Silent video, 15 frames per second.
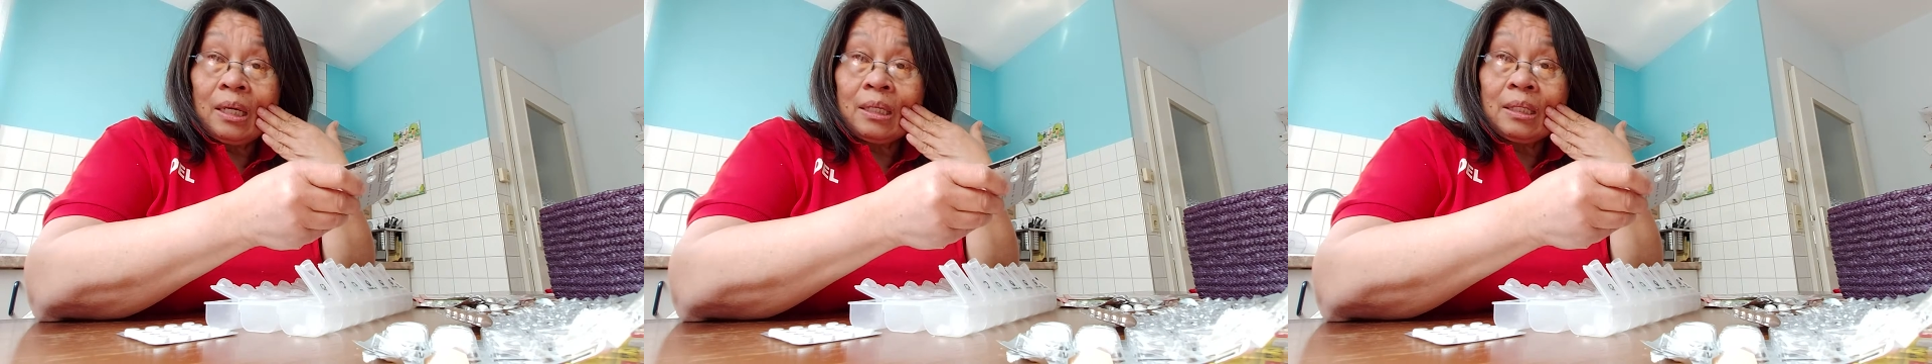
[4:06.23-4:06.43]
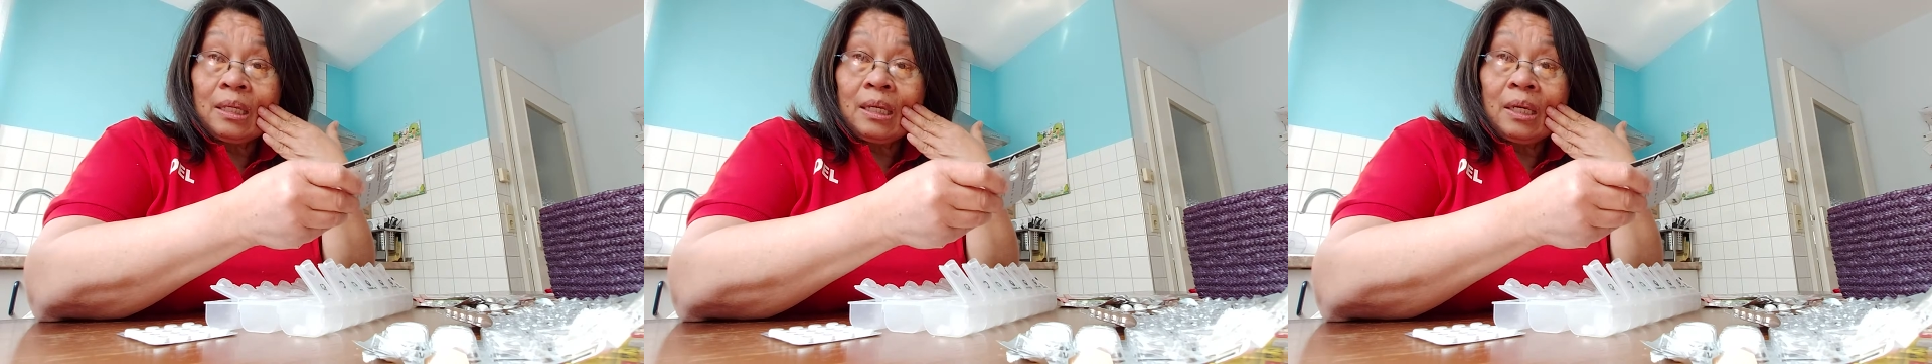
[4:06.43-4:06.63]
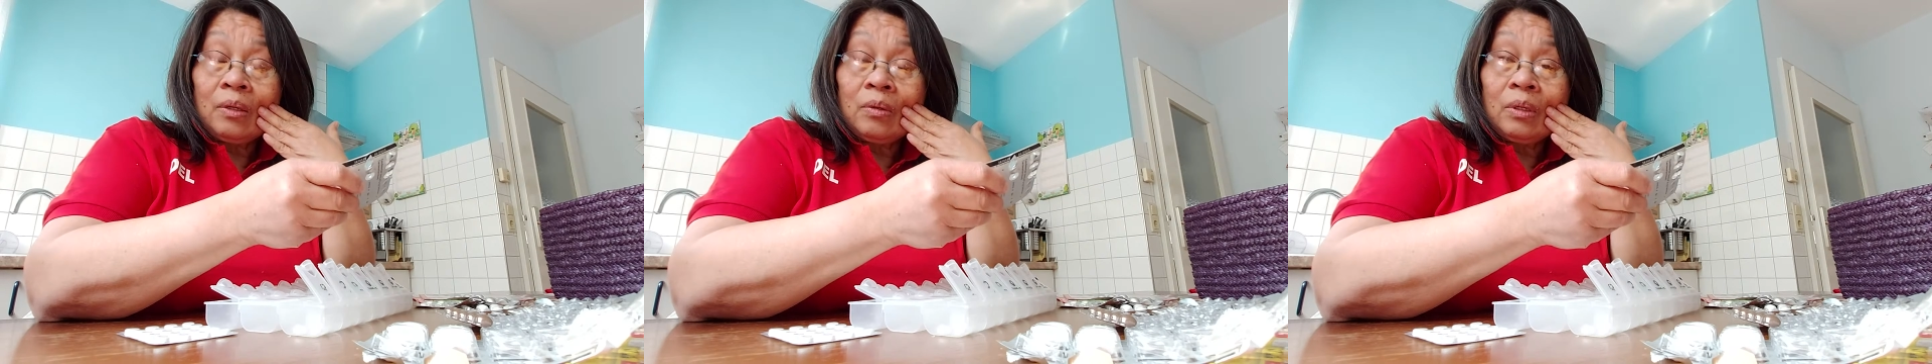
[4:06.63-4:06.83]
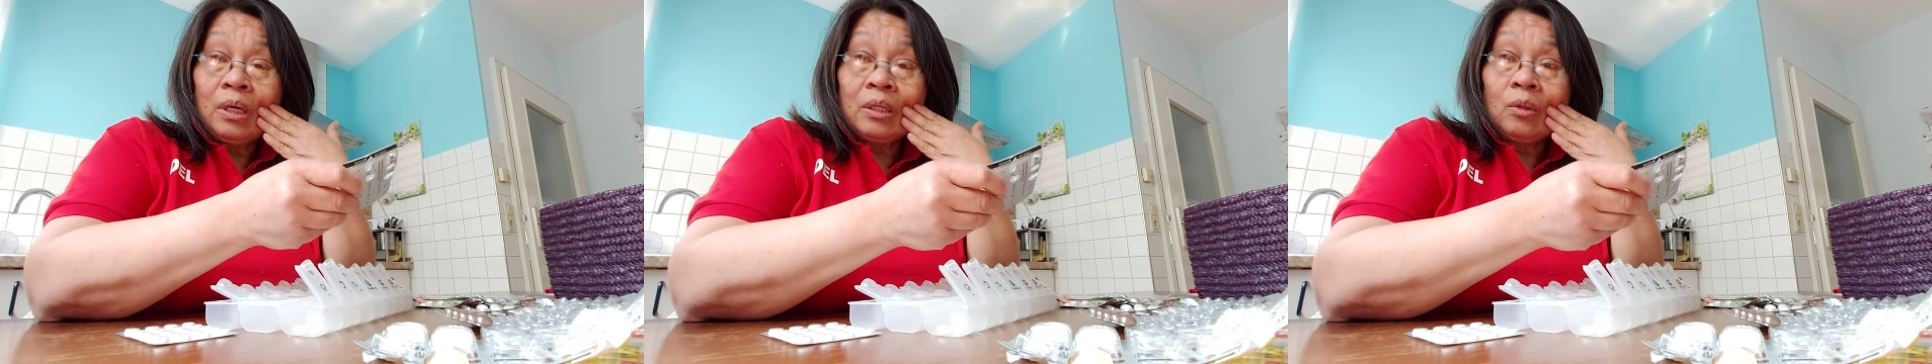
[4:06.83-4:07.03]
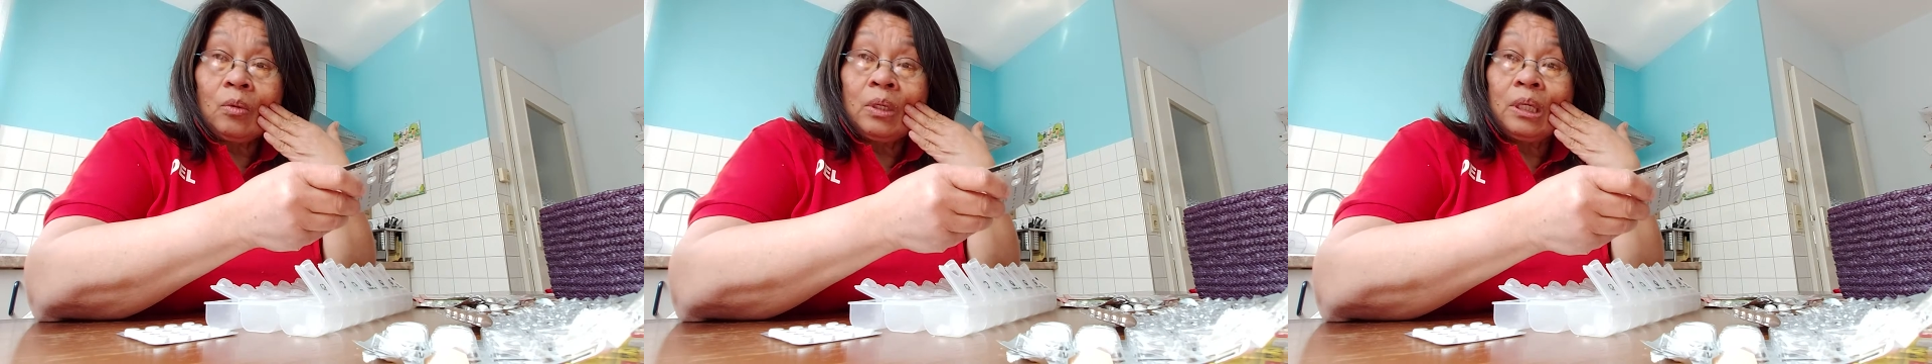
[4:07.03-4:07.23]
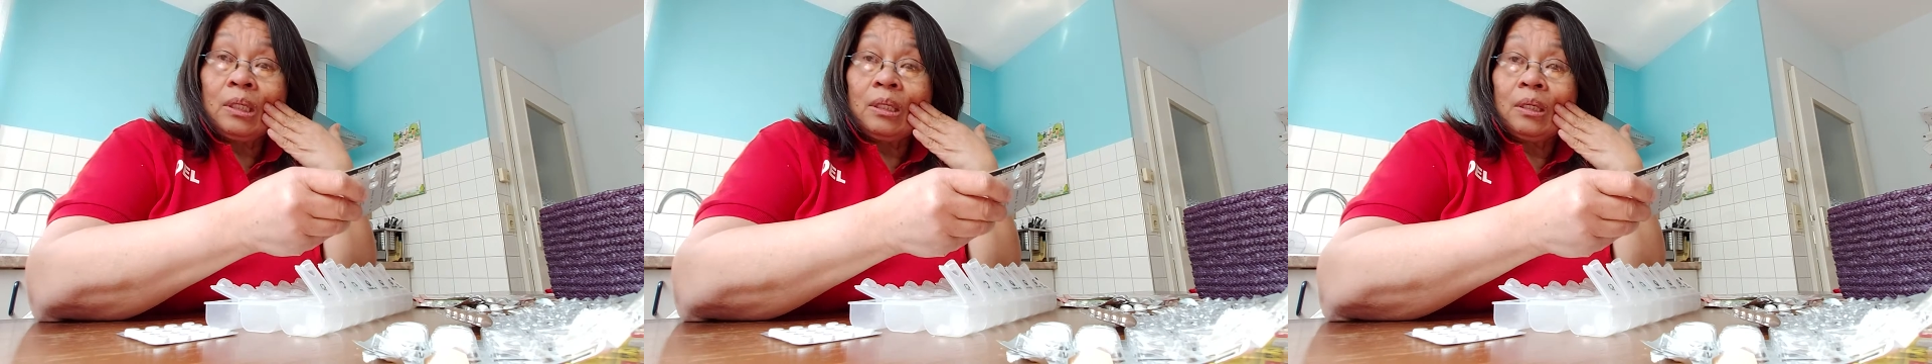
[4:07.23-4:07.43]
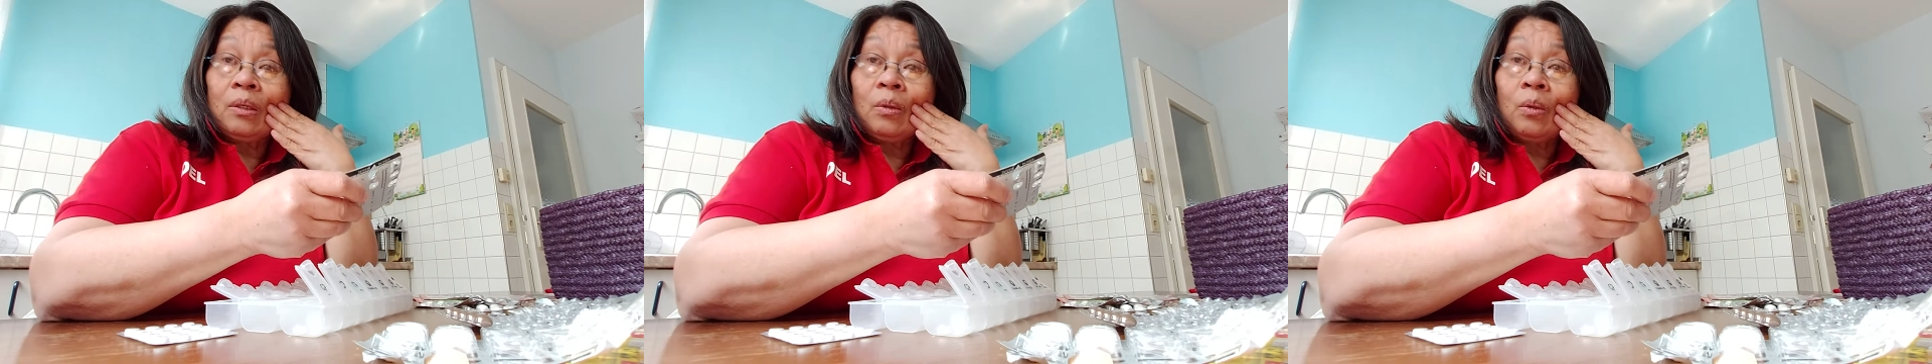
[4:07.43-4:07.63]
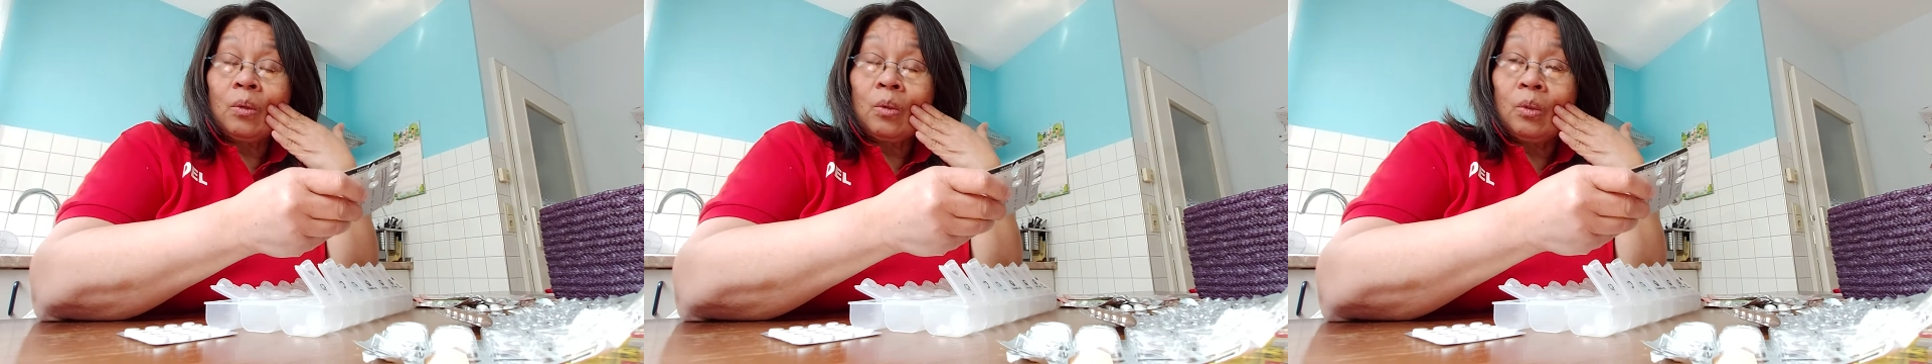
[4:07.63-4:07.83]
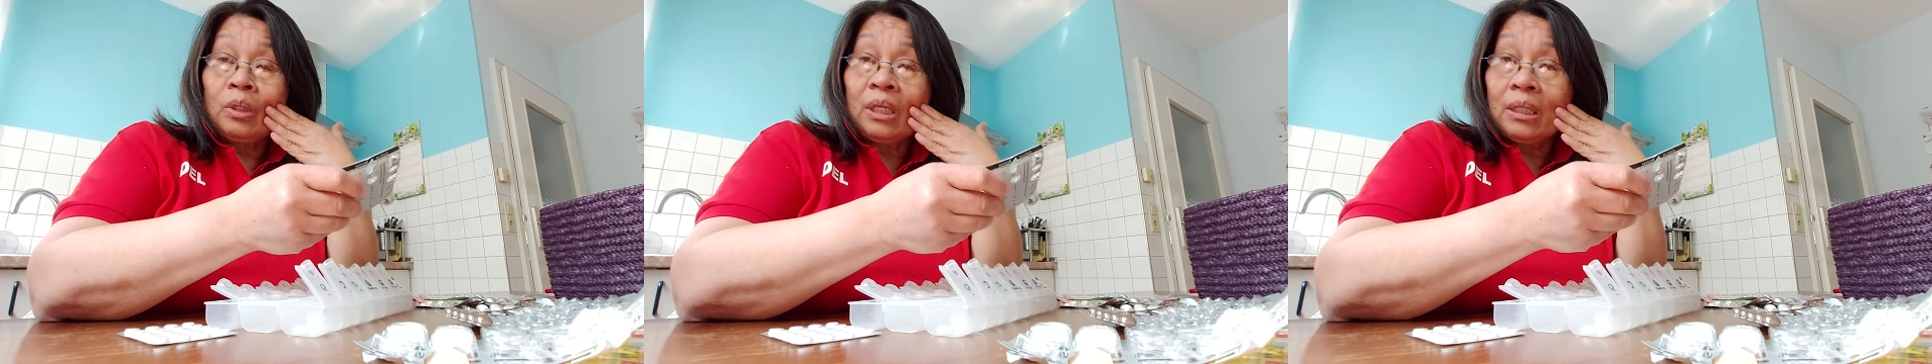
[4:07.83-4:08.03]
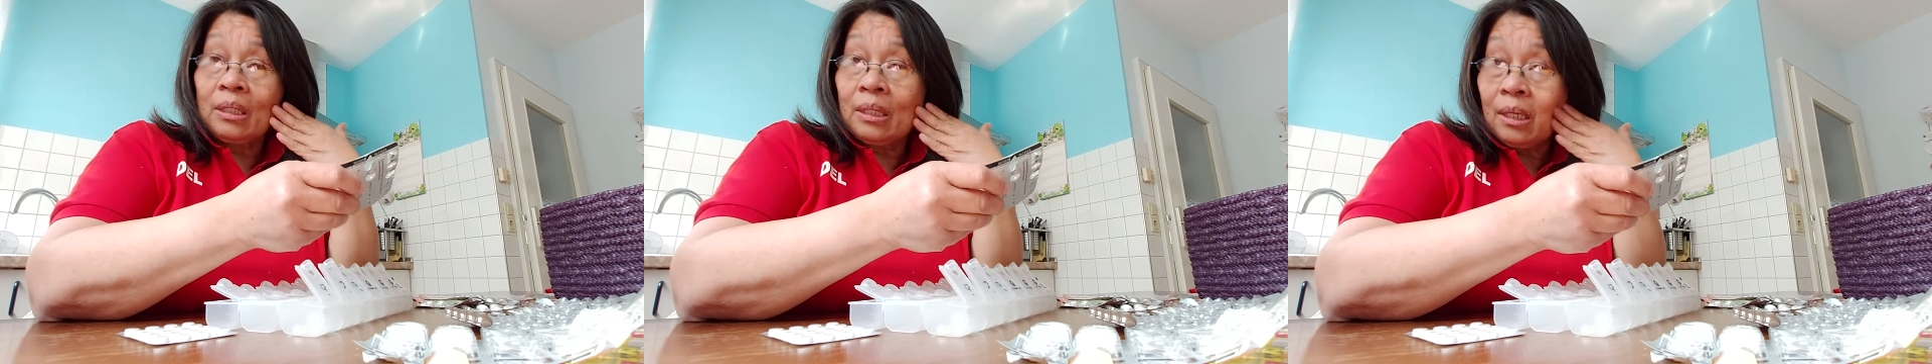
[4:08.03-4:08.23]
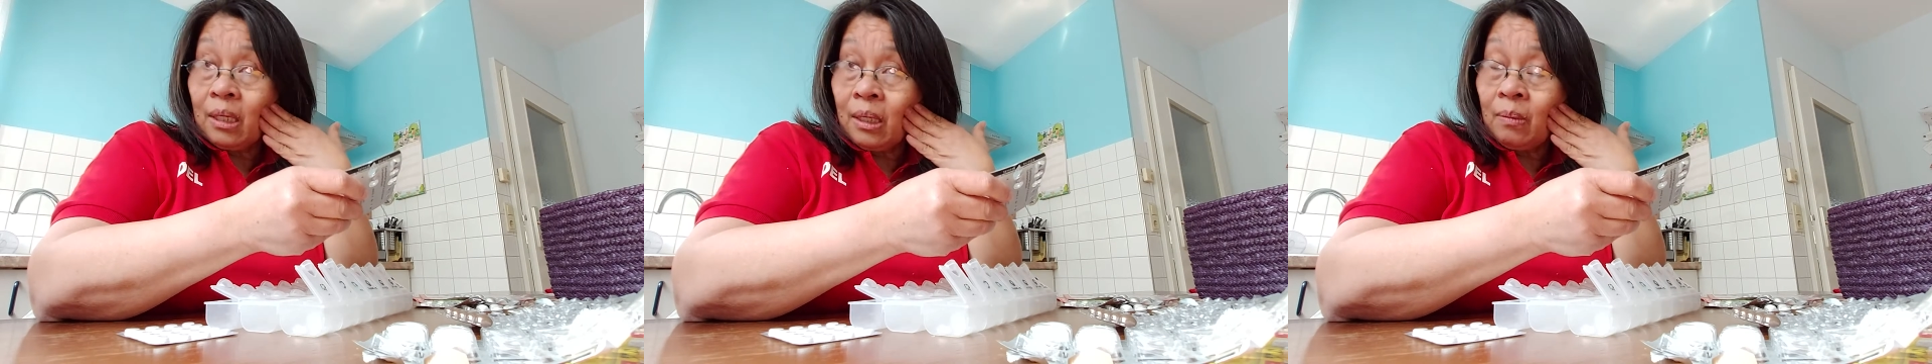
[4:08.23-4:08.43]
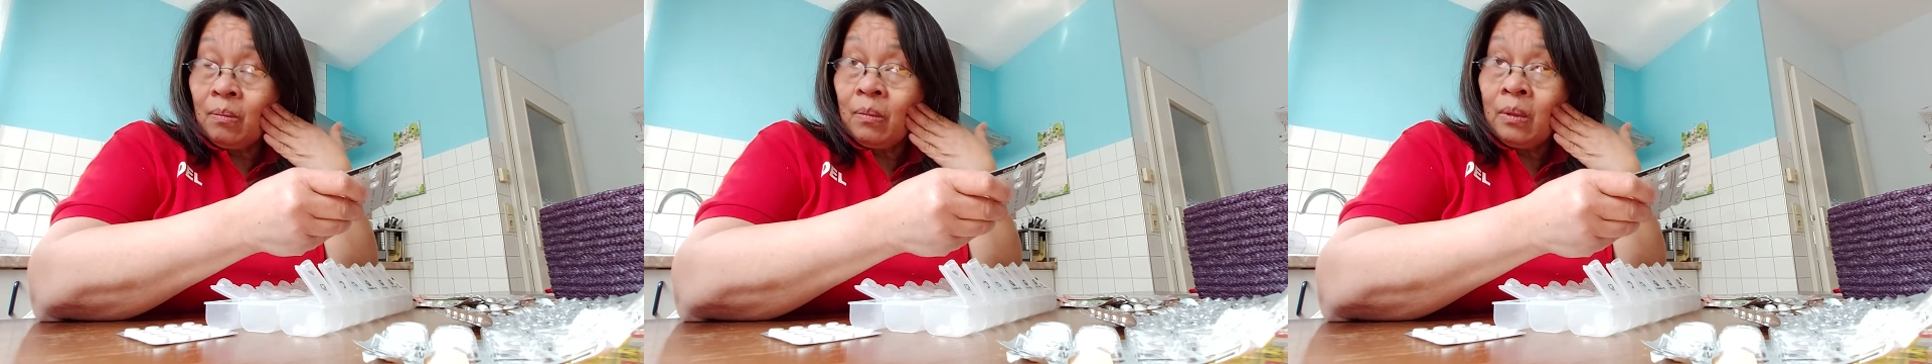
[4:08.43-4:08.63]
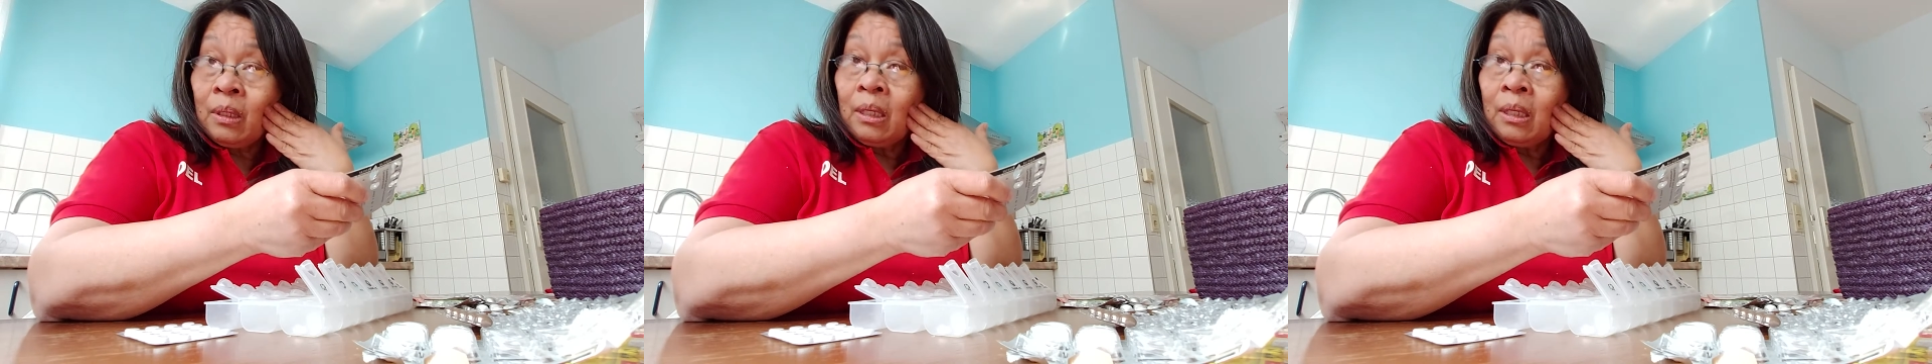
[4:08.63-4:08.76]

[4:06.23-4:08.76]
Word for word: kasi ngayon katulad ng corona time,